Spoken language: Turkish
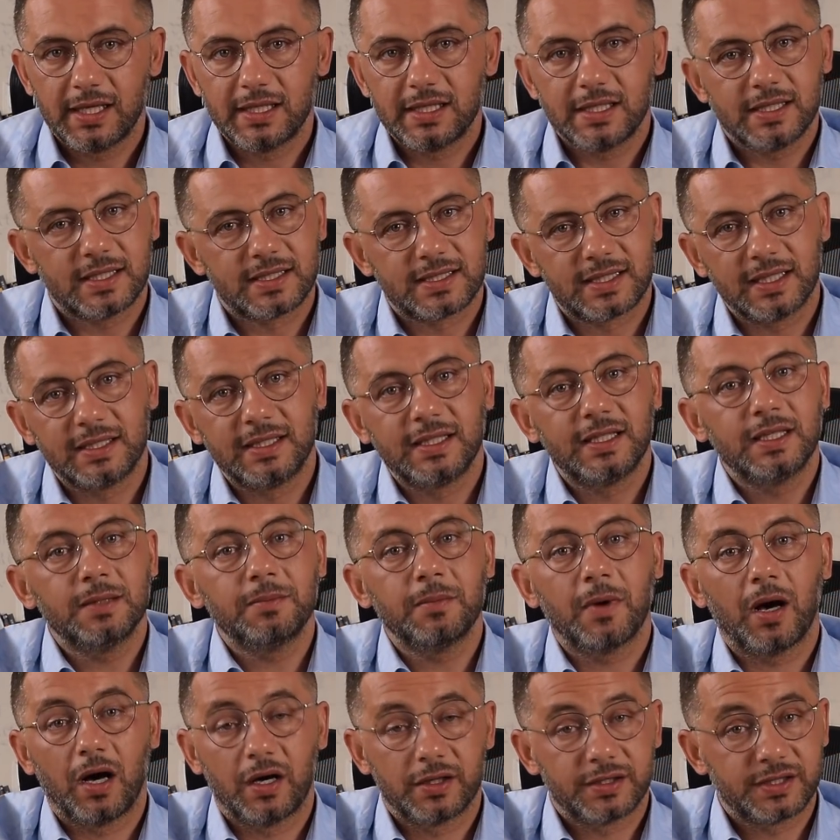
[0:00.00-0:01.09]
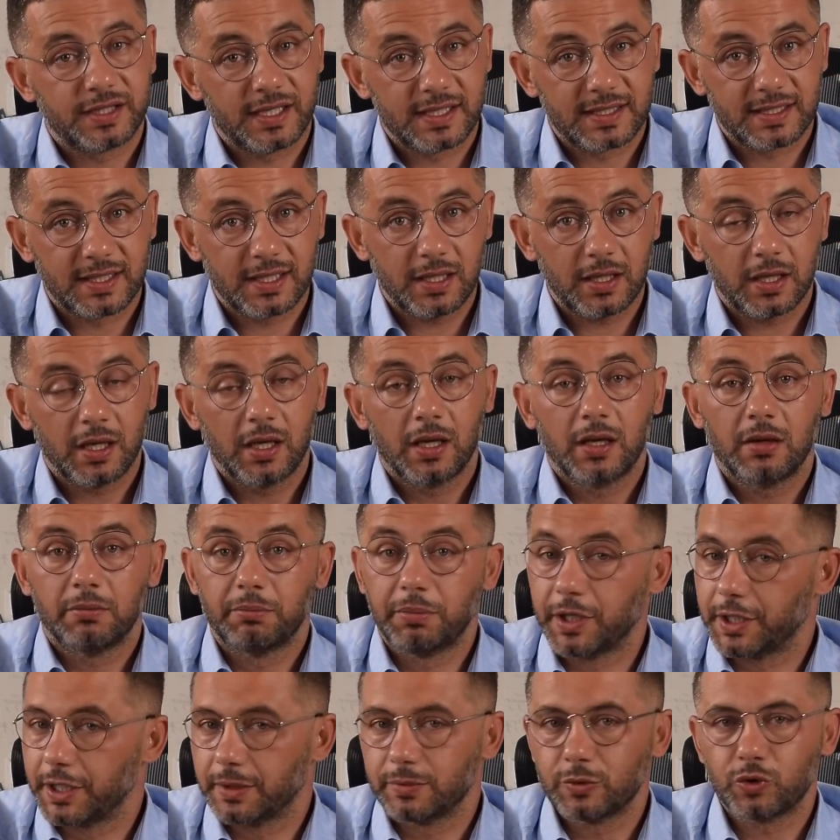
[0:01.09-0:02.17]
istediğim adrese
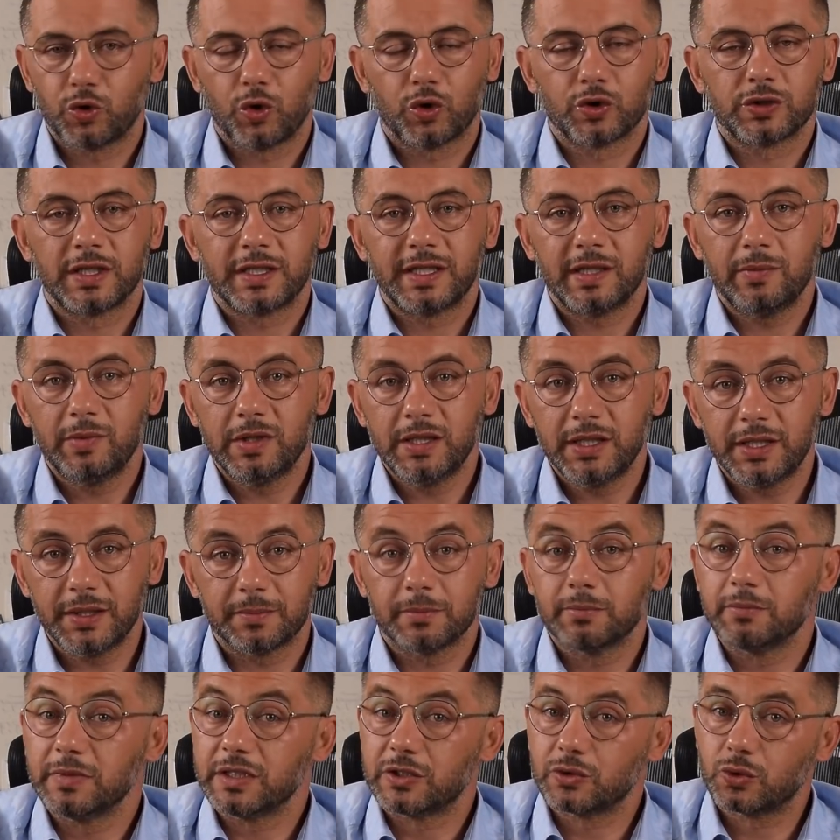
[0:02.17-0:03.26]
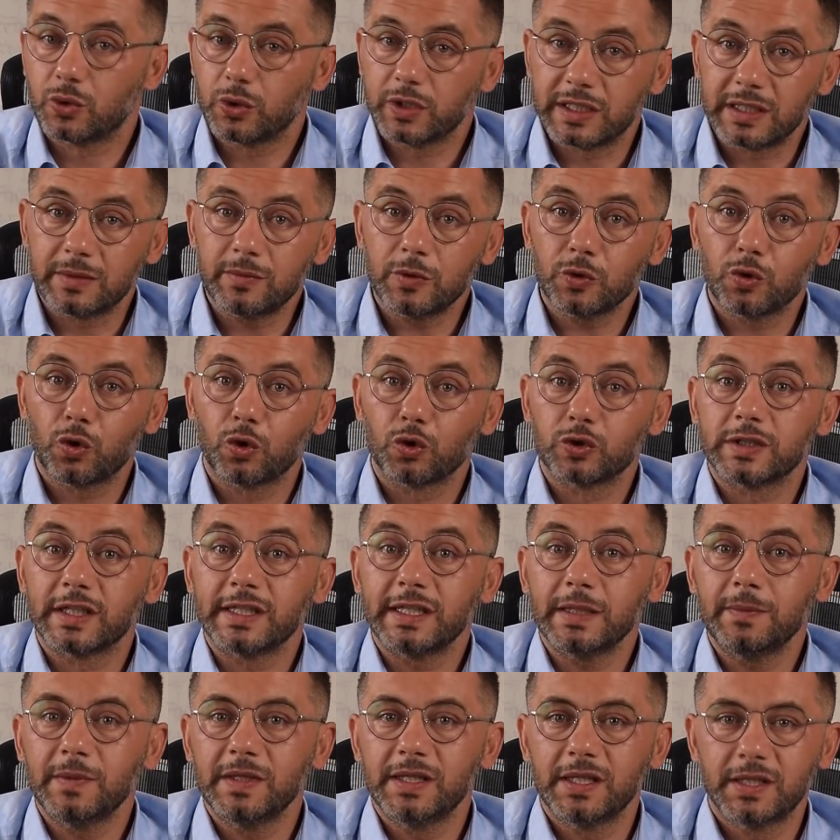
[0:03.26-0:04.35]
paramı gönderebilirim, Bitcoin'imi
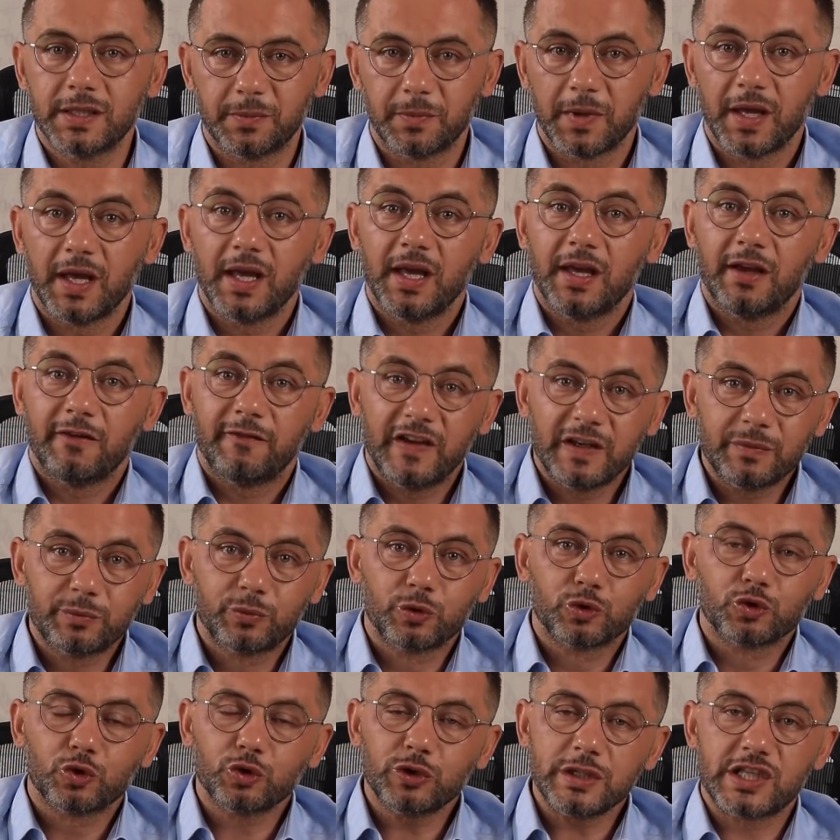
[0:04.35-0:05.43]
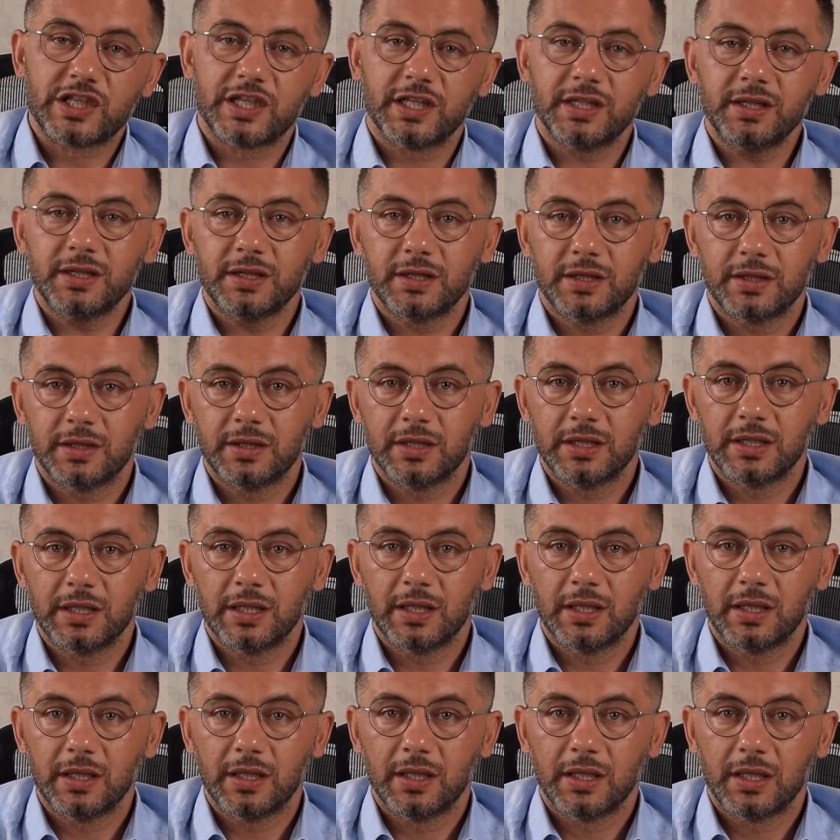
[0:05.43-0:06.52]
gönderebilirim ve bunun için
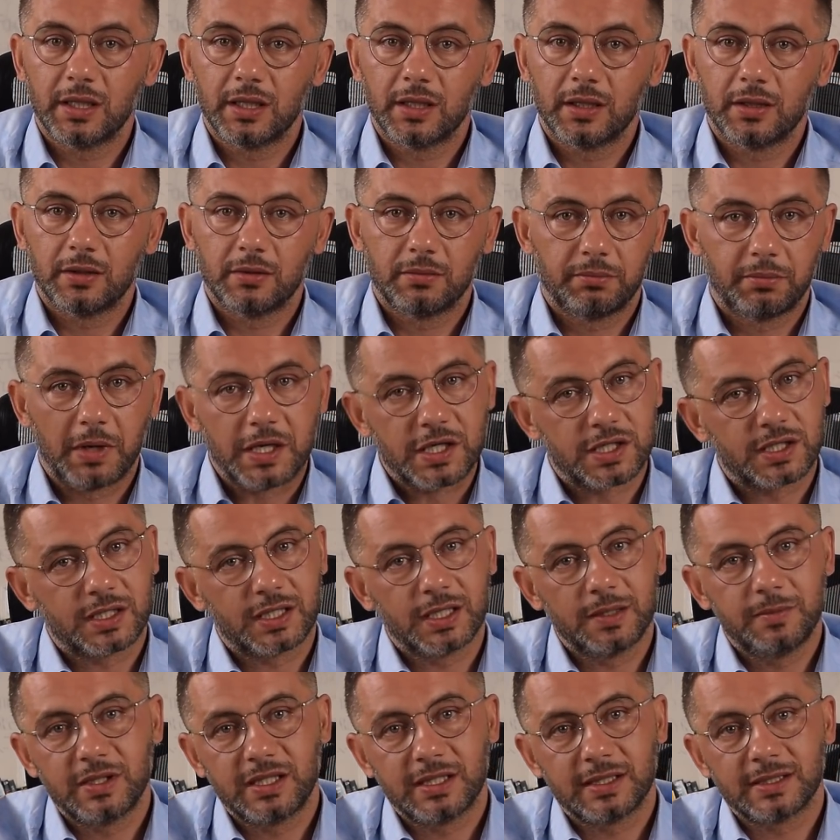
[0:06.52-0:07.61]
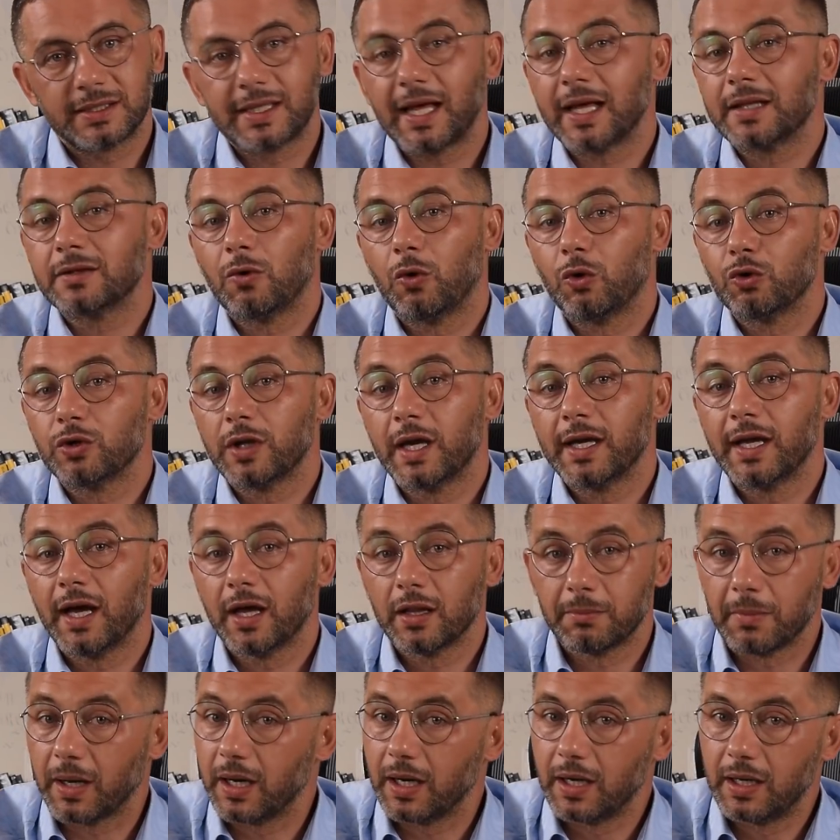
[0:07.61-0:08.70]
başka birinden onay
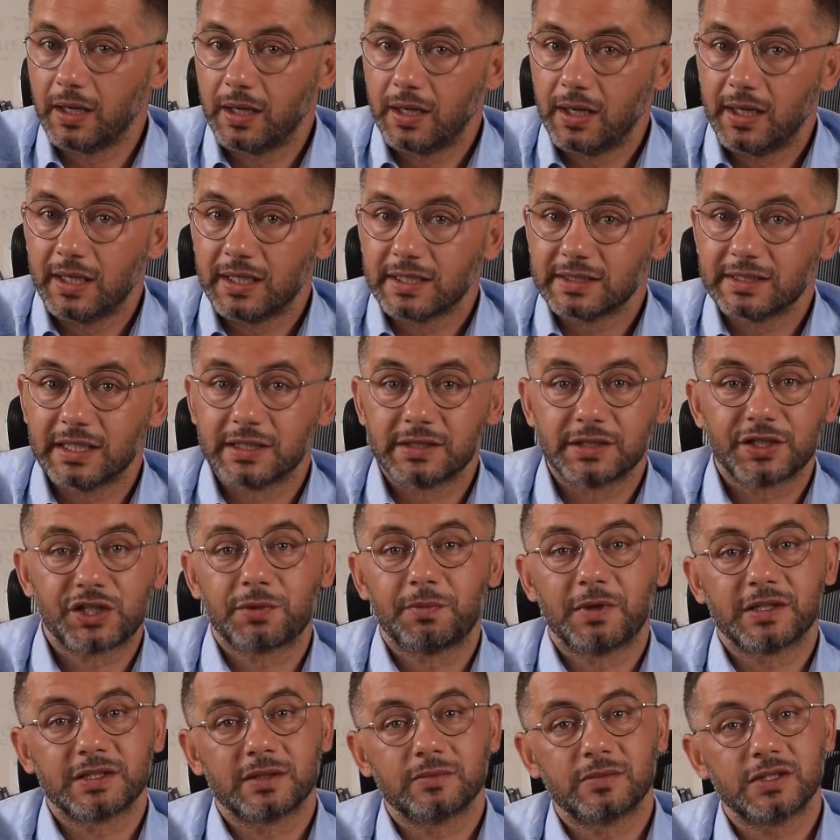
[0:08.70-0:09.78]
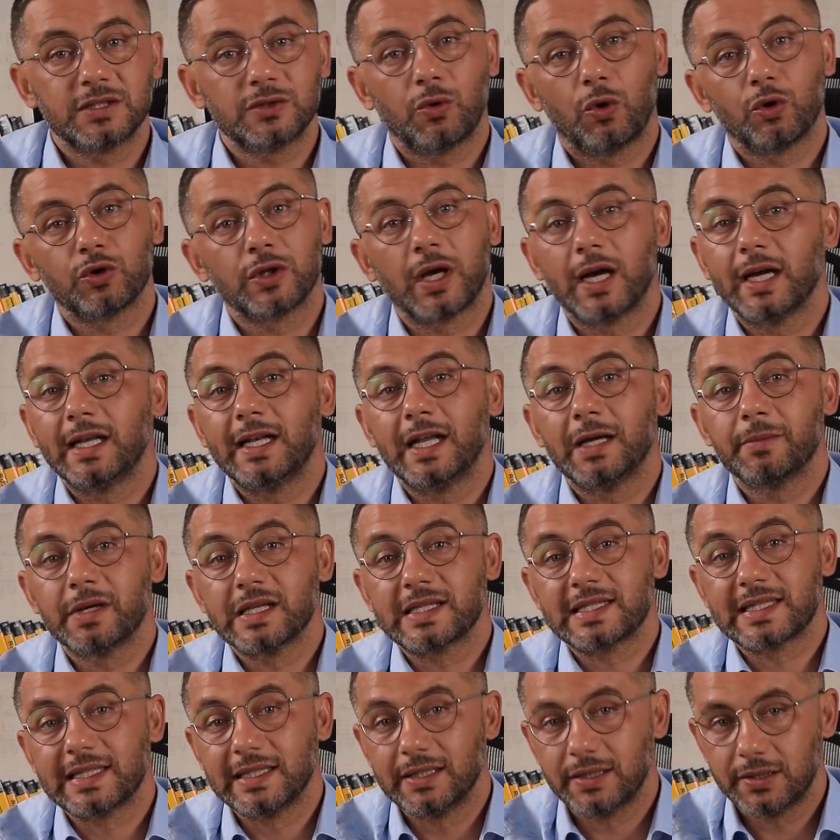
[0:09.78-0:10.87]
alma, danışmanımın
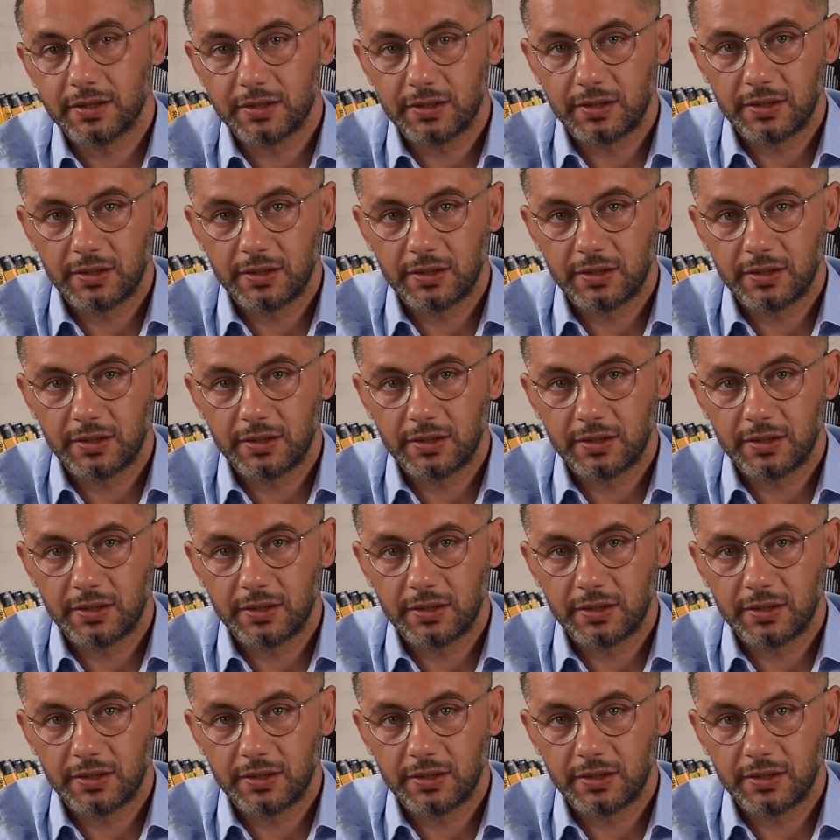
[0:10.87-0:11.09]
onaylaması